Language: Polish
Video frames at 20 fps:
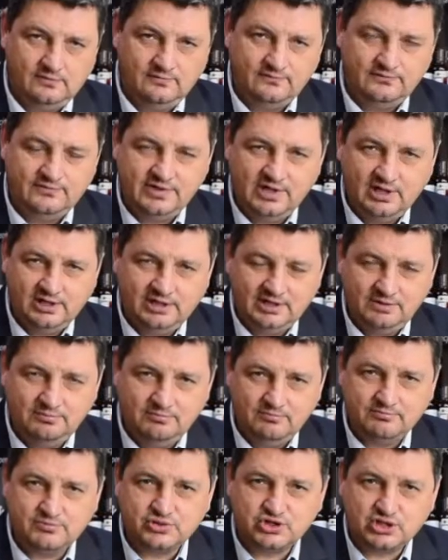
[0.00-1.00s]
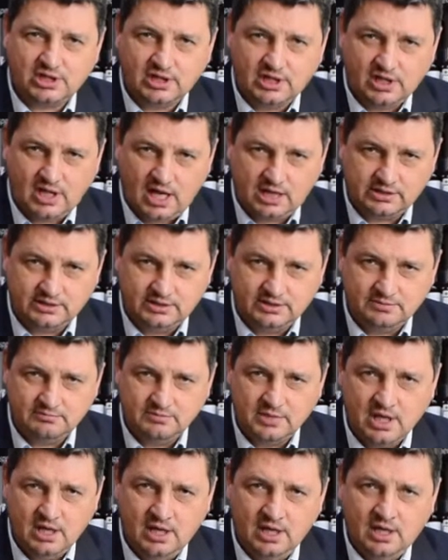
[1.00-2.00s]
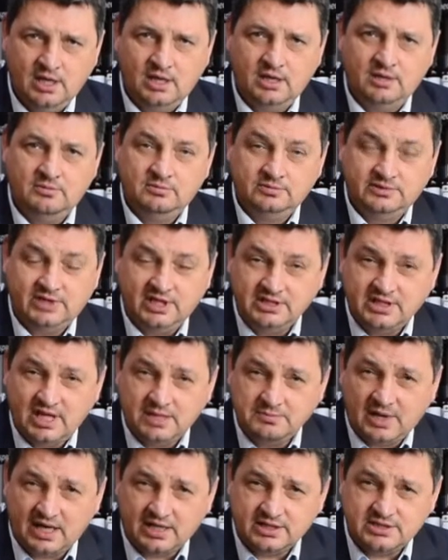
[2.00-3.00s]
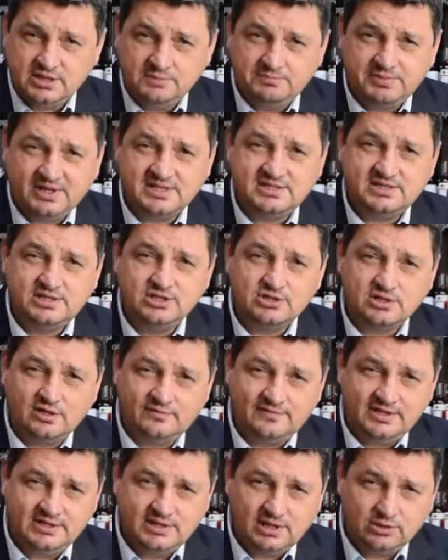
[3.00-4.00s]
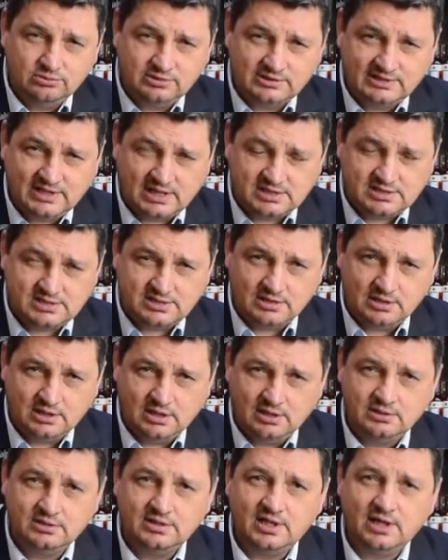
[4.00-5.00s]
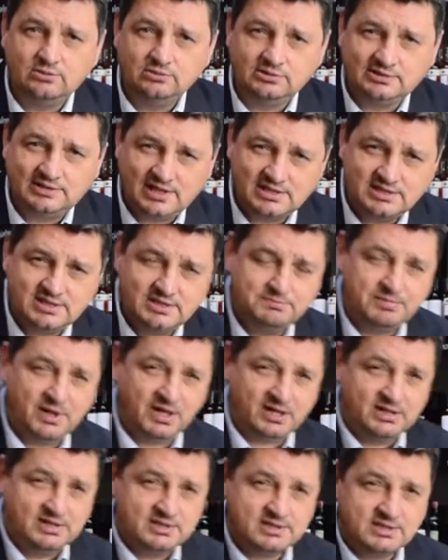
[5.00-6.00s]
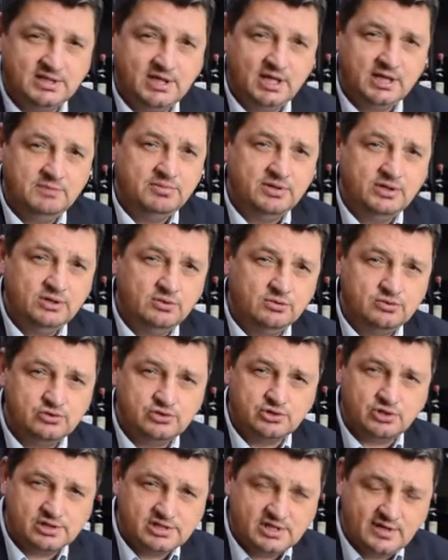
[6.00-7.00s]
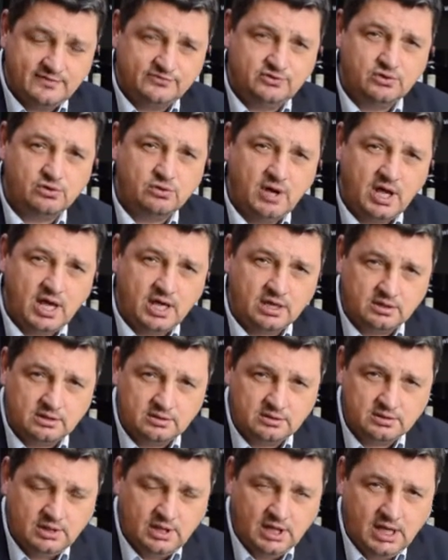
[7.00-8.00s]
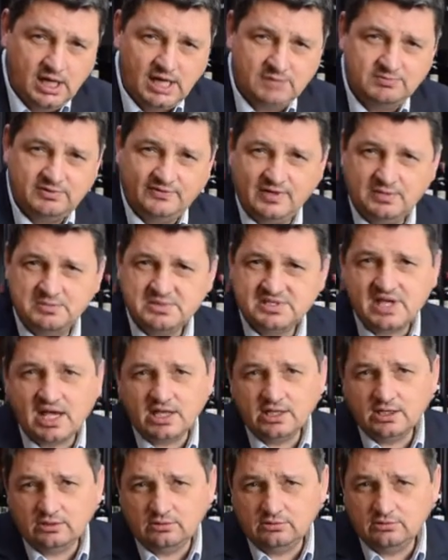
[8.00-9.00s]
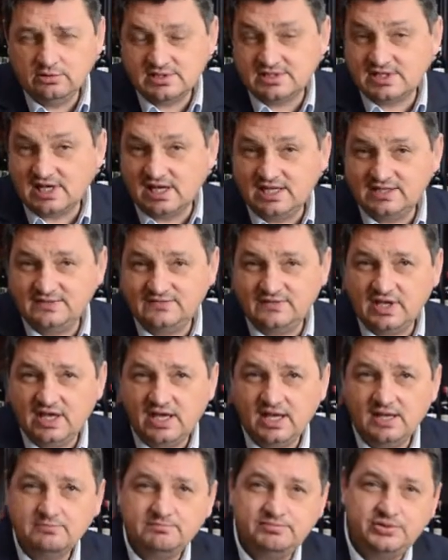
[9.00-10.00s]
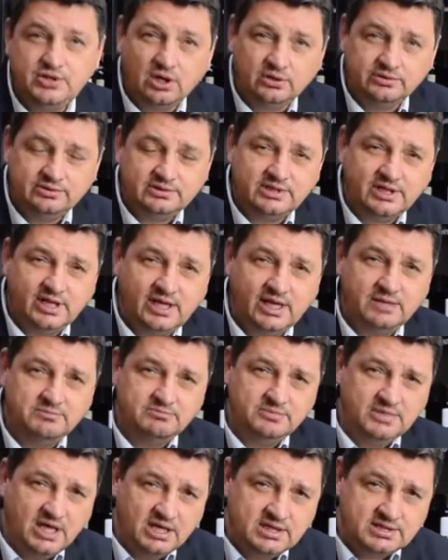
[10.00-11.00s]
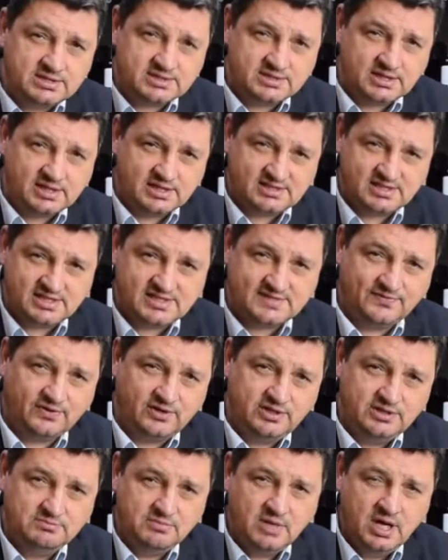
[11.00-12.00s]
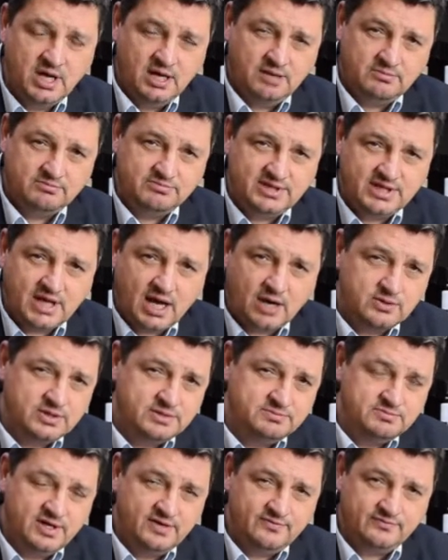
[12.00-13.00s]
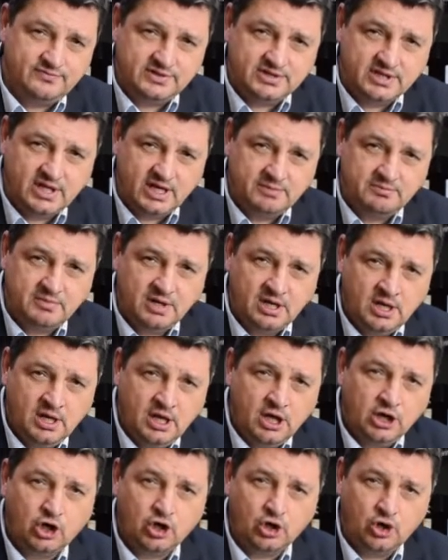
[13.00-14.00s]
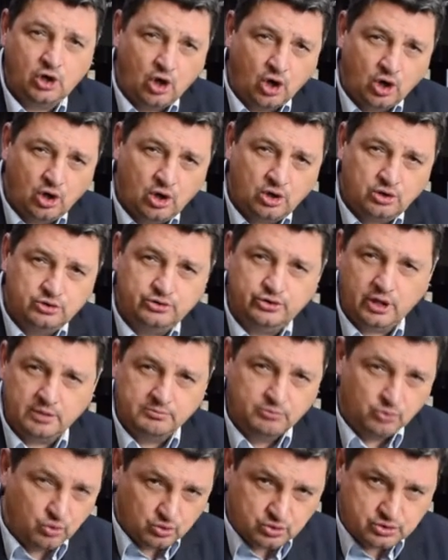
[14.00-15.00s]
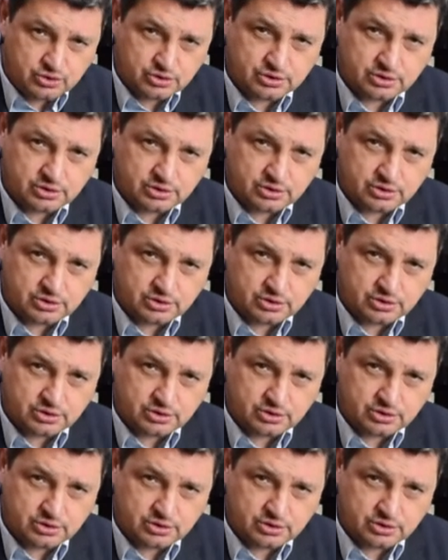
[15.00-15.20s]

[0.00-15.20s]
Wielkim przegranym tej najbardziej prestiżowej degustacji, degustacji paryskiej, był Joseph Drouin, albowiem zajął zaledwie piąte miejsce ze swoim białym winem Clos de Mouche.